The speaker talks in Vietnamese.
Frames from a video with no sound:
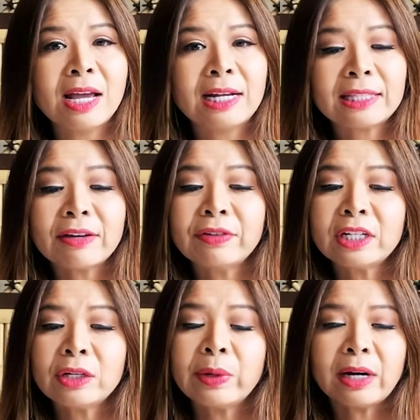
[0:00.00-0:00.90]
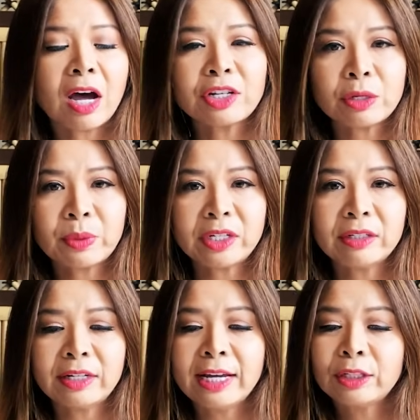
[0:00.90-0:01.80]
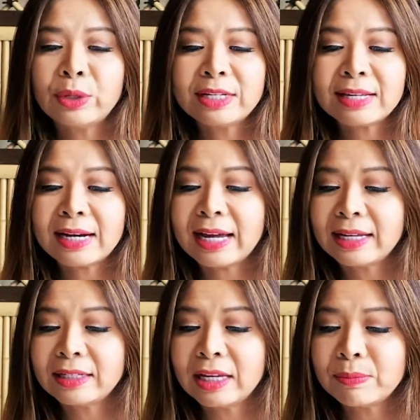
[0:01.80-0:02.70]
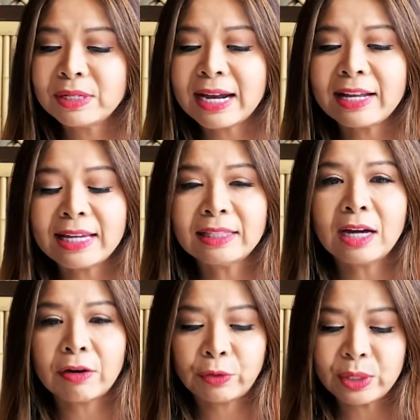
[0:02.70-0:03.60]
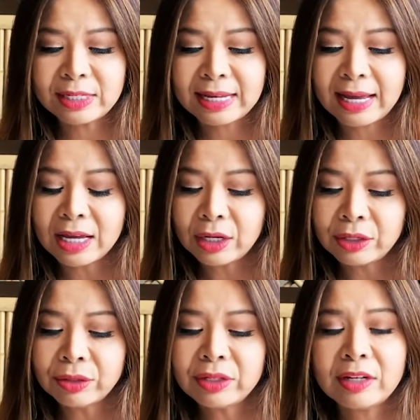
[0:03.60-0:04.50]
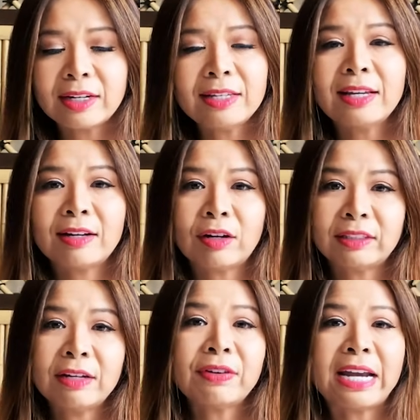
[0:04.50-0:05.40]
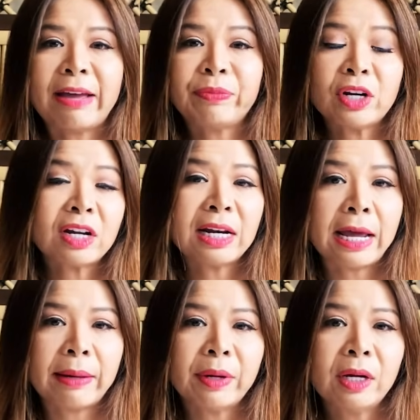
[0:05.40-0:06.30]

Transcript: Là tại vì khi Uyên lo cho mọi người thì Uyên sẽ lại kiểm tra giấy tờ và Uyên sẽ đưa những cái gì cần thiết và đẹp cho nó làm.